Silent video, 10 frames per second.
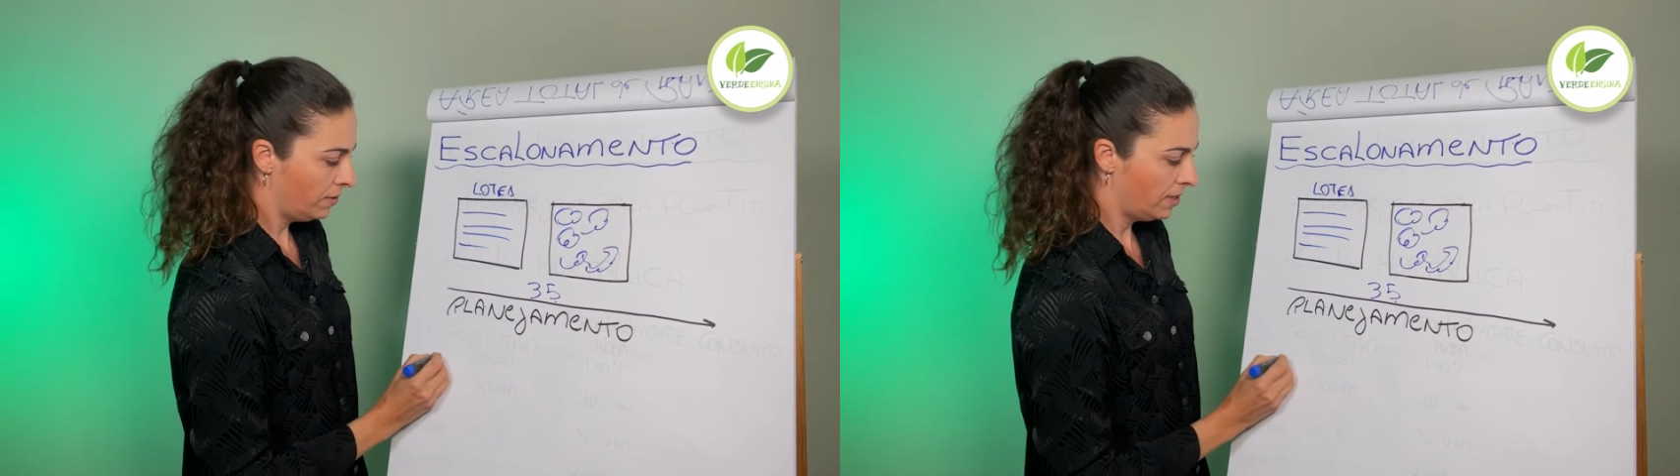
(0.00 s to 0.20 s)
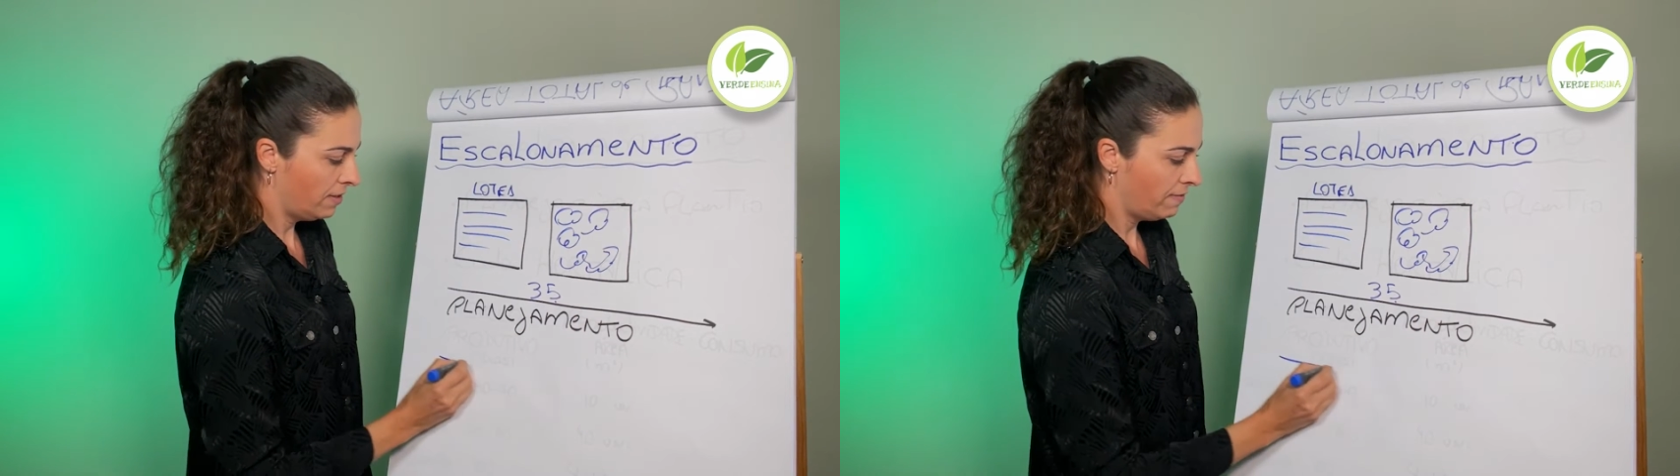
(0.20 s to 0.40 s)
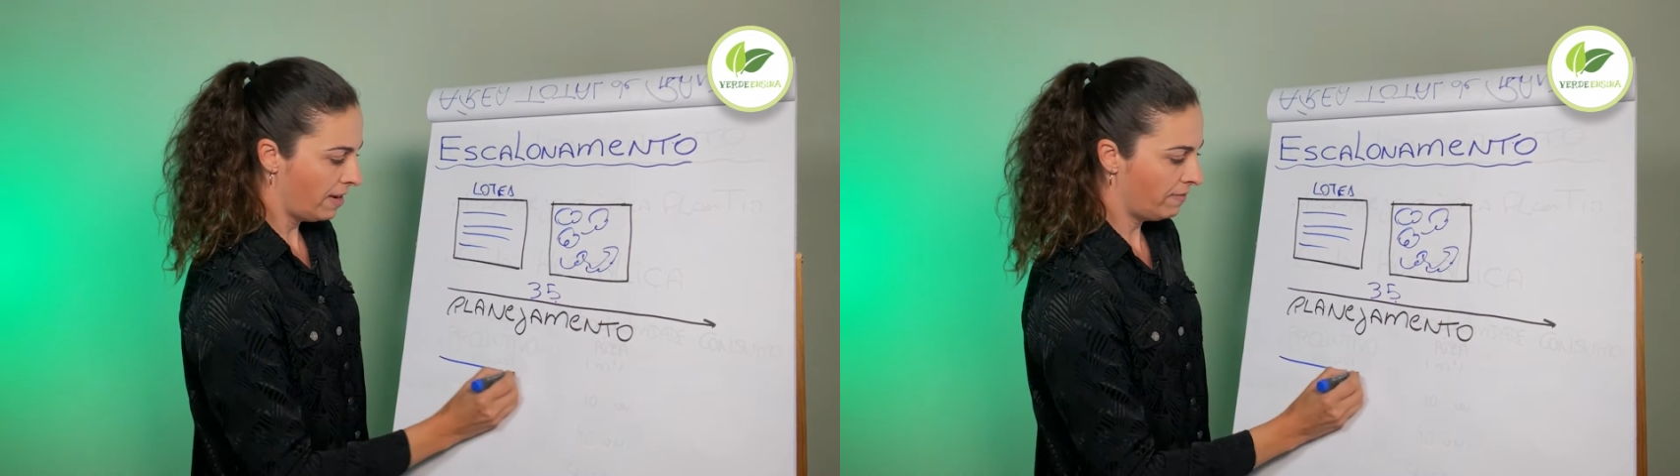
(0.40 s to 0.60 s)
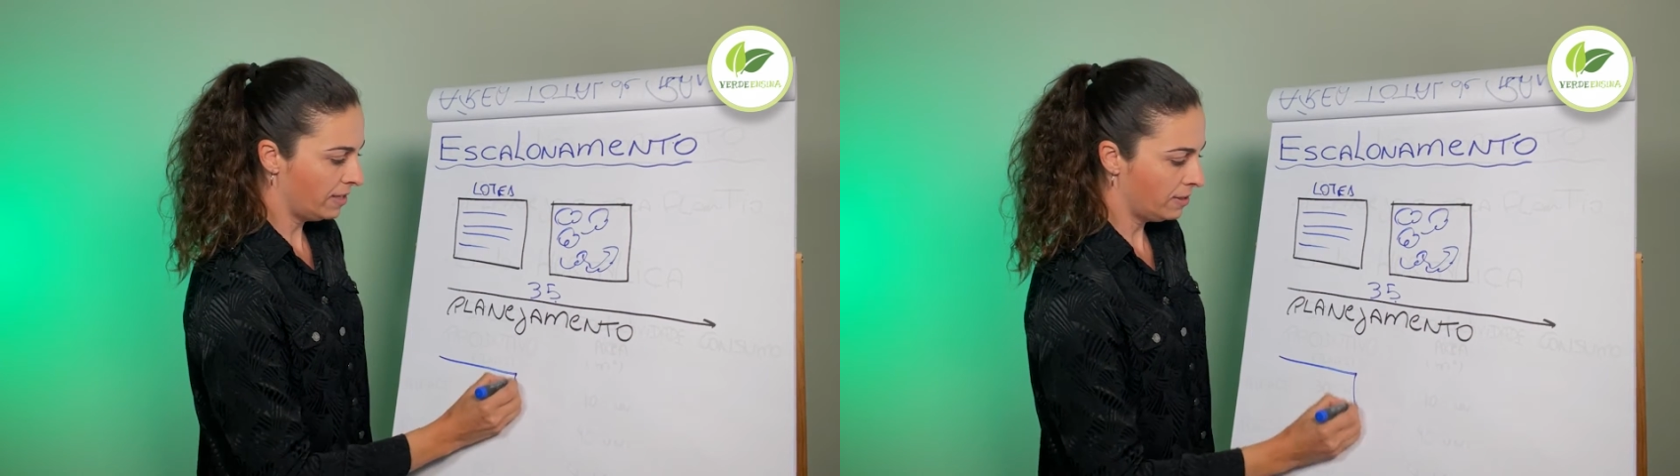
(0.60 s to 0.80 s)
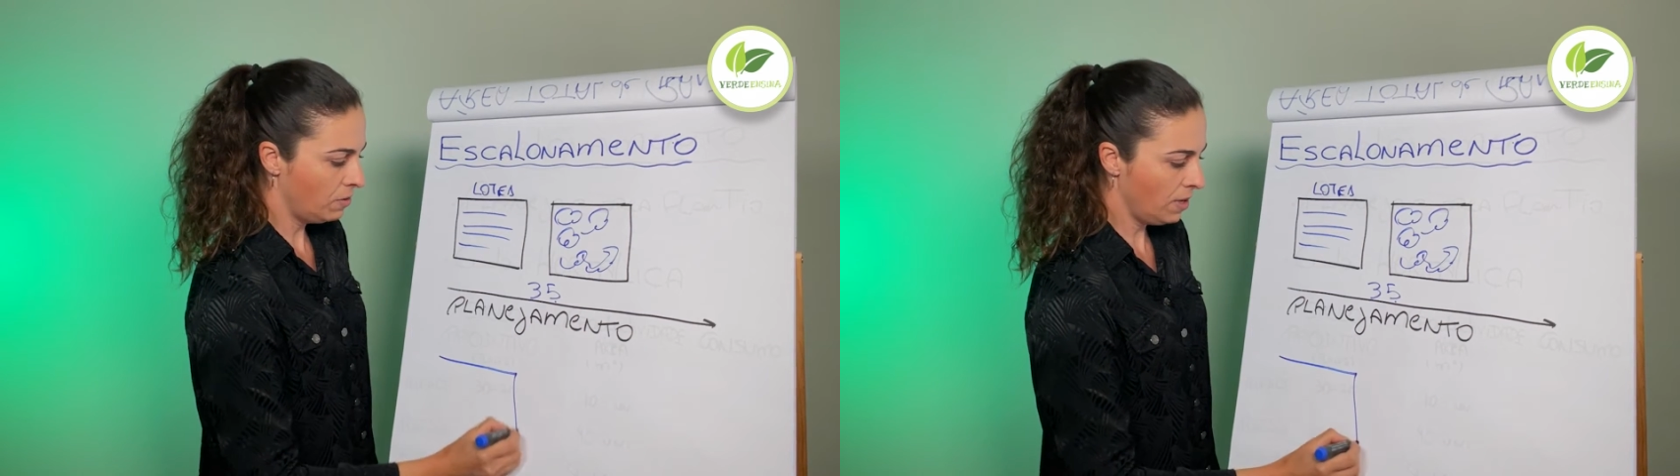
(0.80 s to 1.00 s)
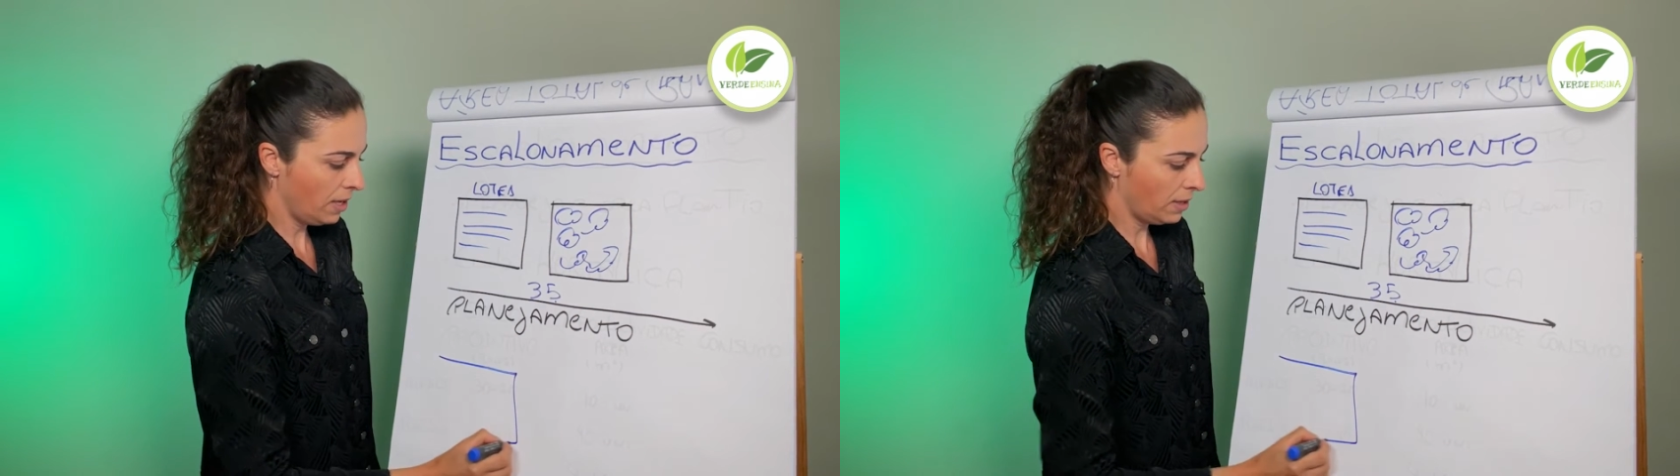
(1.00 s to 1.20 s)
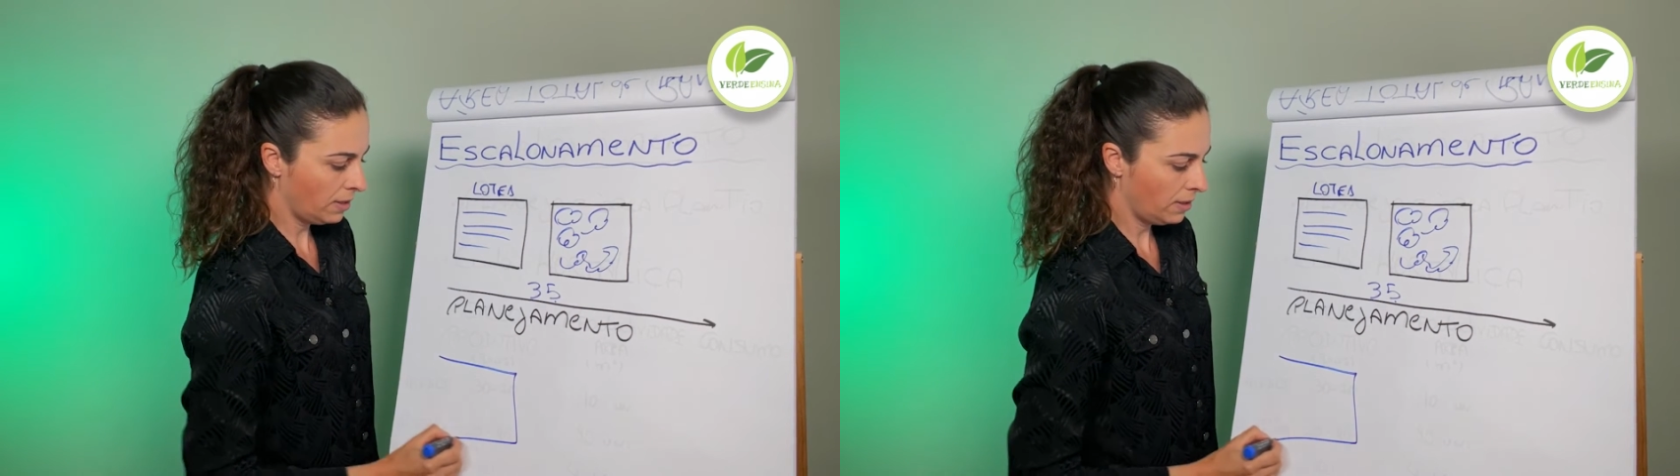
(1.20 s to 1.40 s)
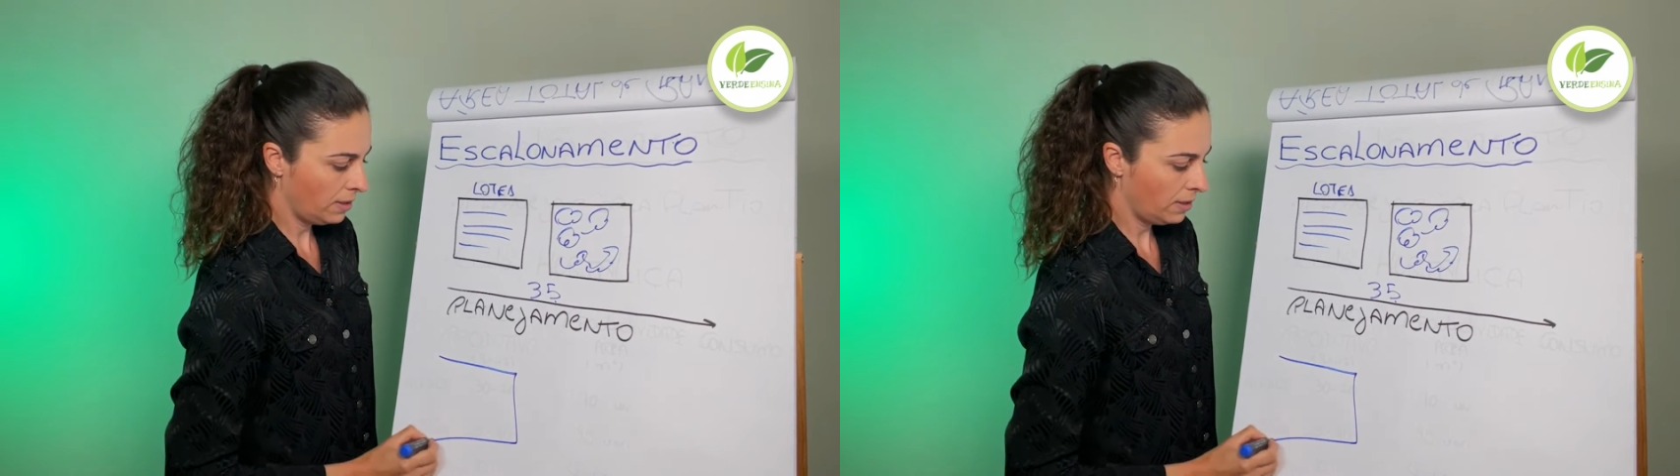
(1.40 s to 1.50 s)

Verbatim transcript: você vai fazer o quê?